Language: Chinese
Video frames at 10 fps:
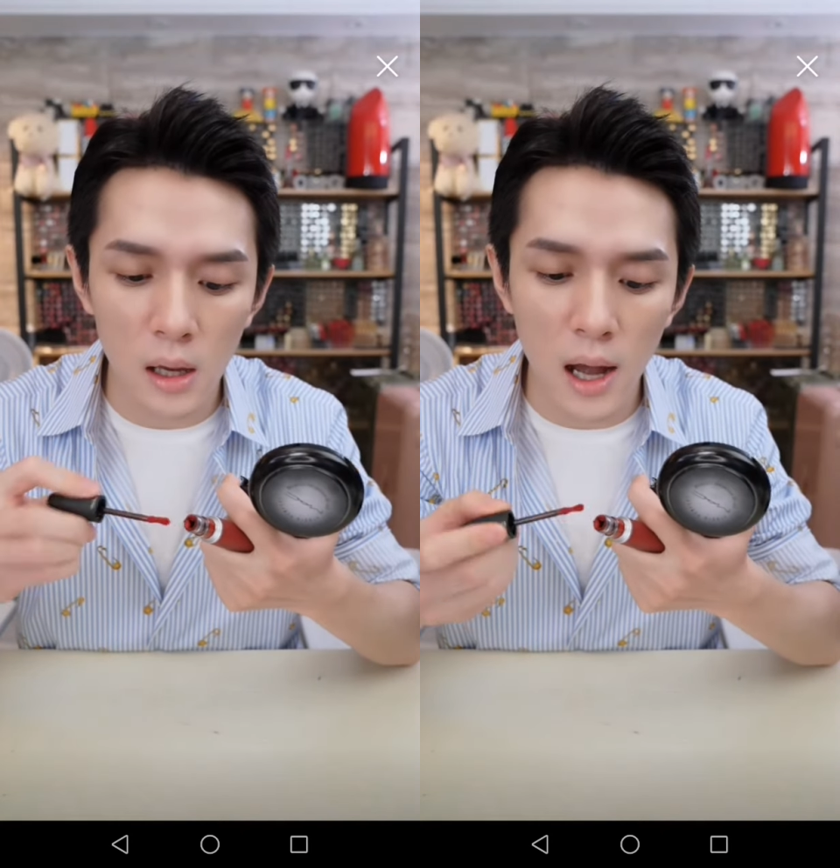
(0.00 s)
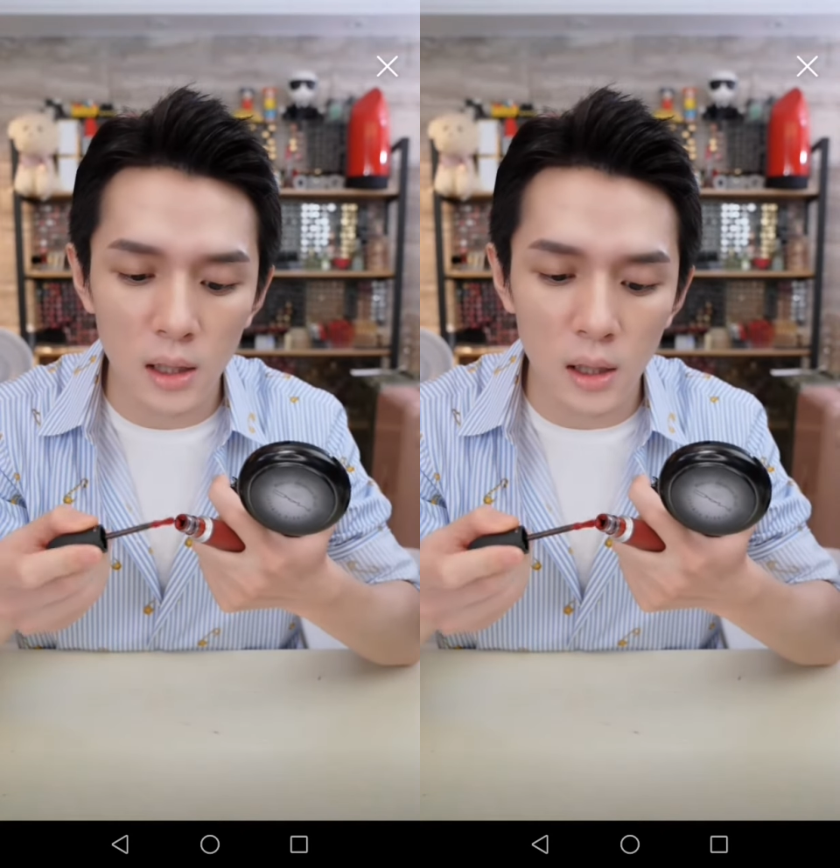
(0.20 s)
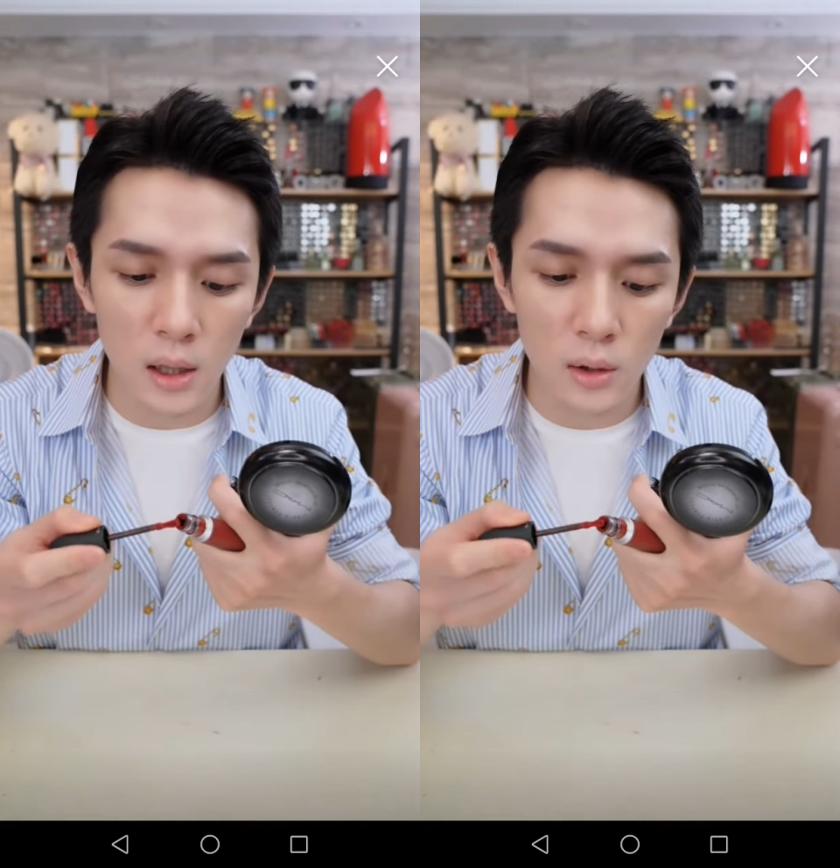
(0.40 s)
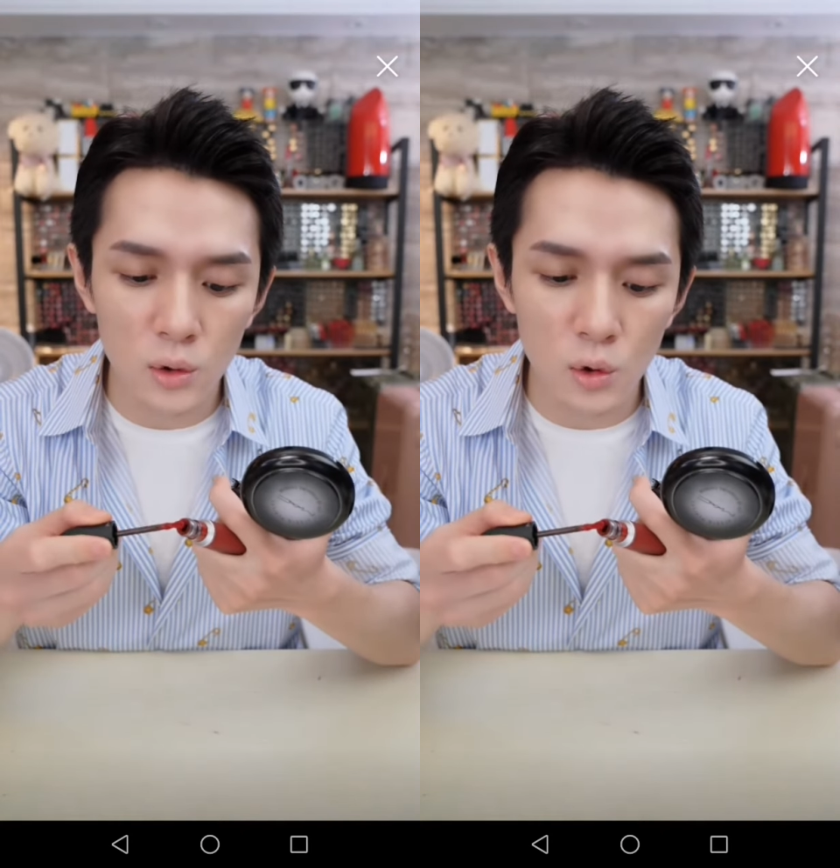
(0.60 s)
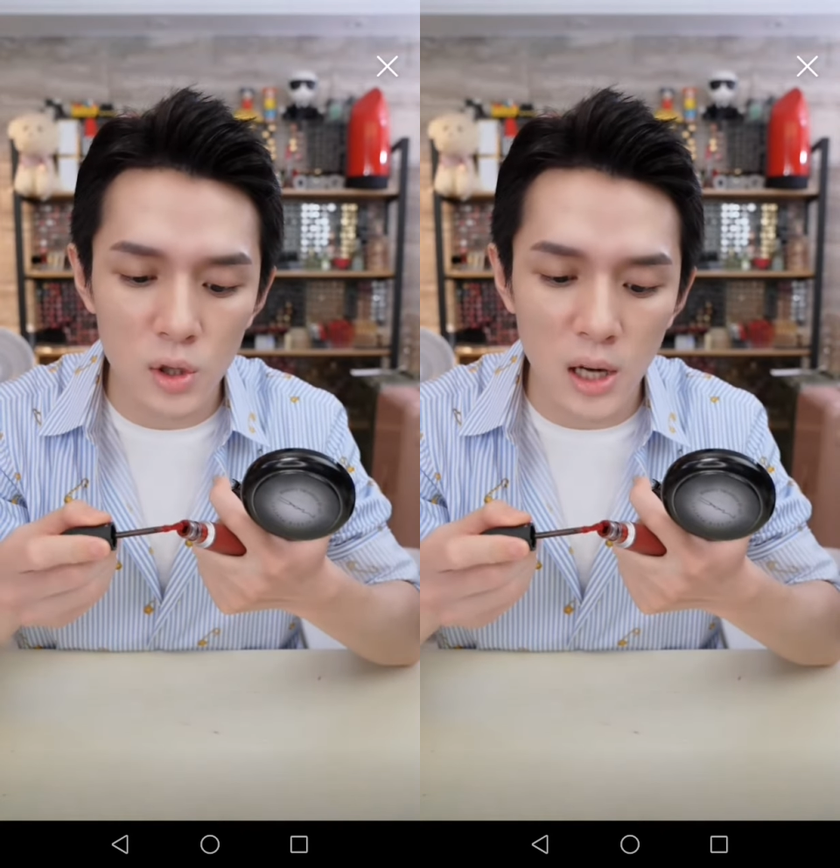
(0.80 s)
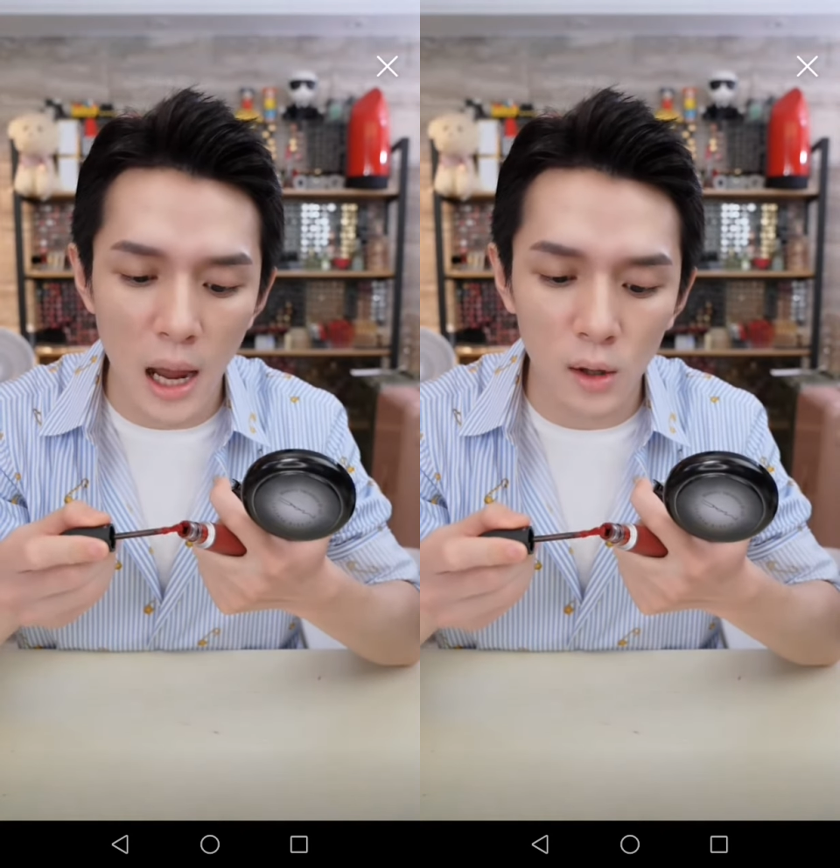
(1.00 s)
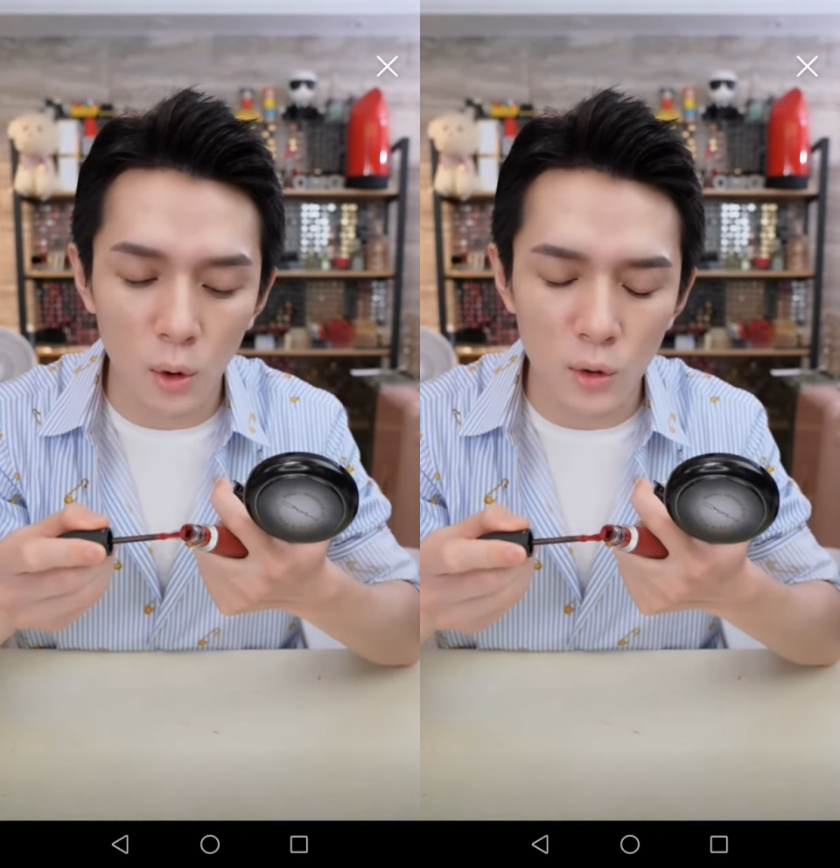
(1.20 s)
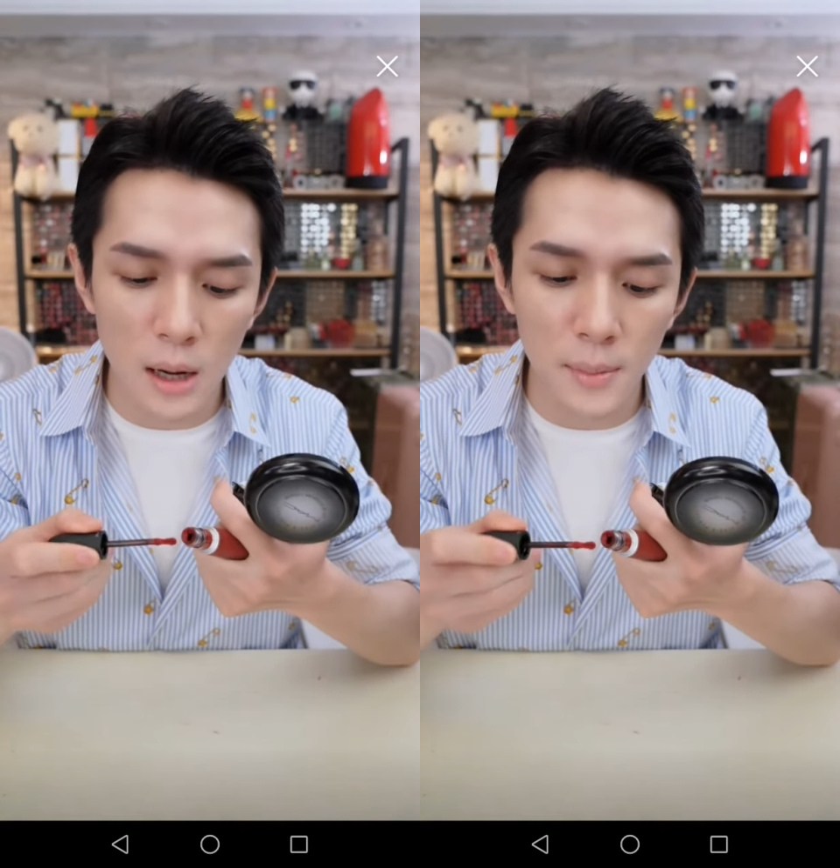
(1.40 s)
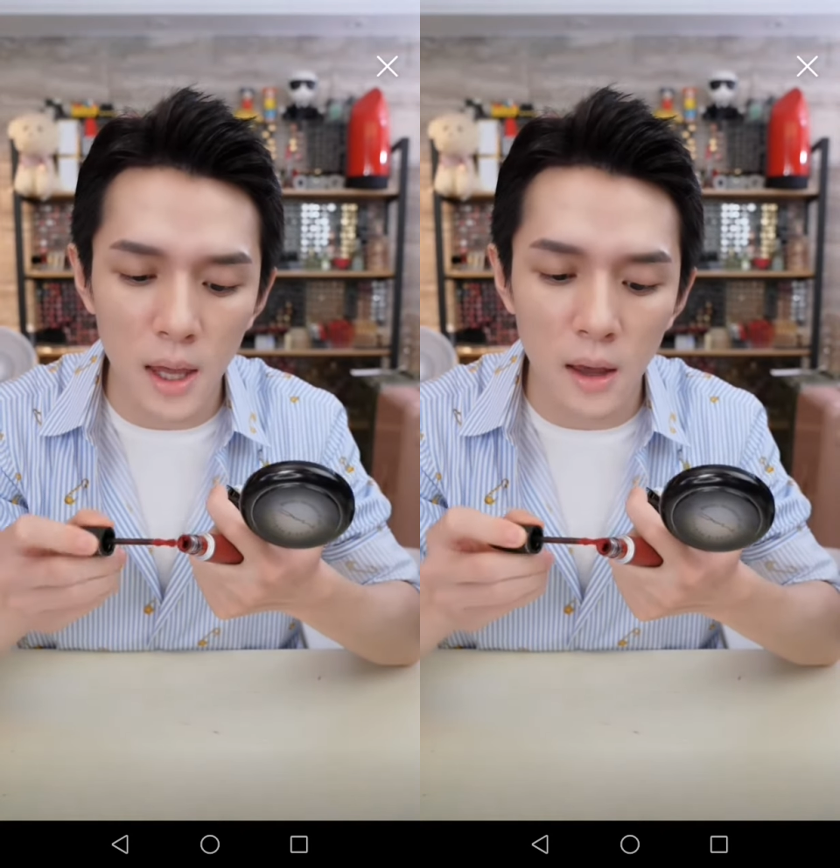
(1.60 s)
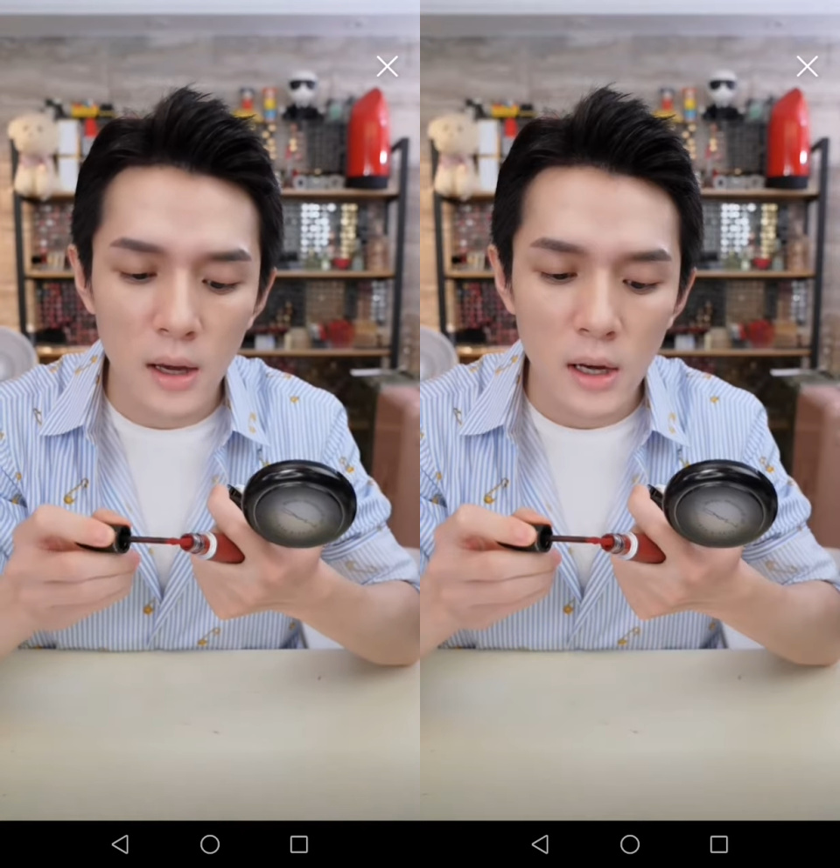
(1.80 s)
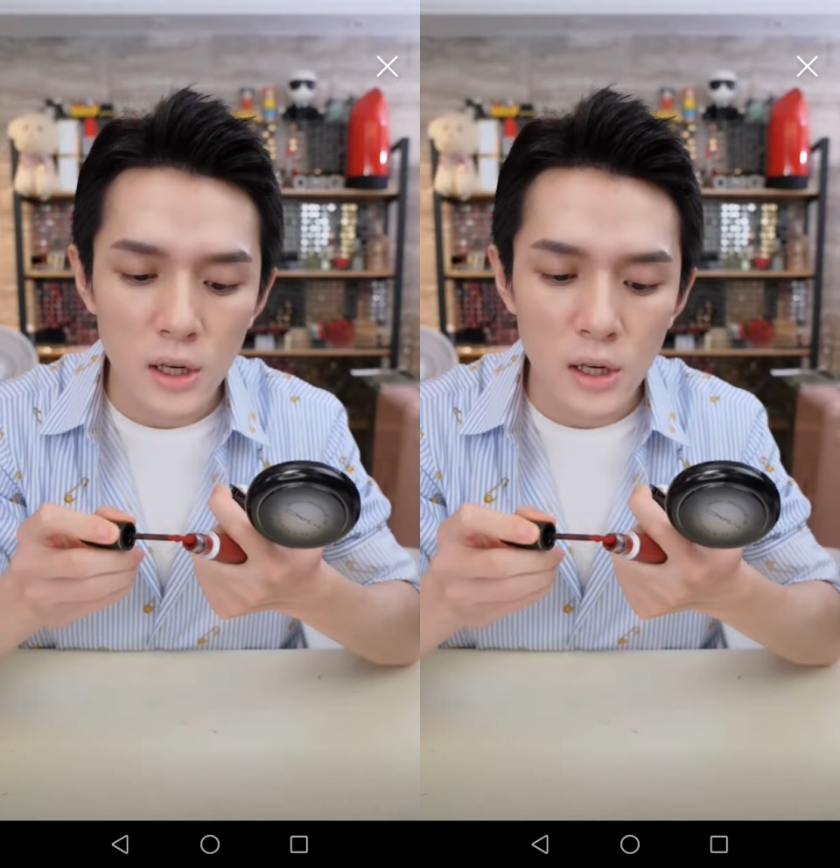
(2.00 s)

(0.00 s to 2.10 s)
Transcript: 让它的就是海绵头上面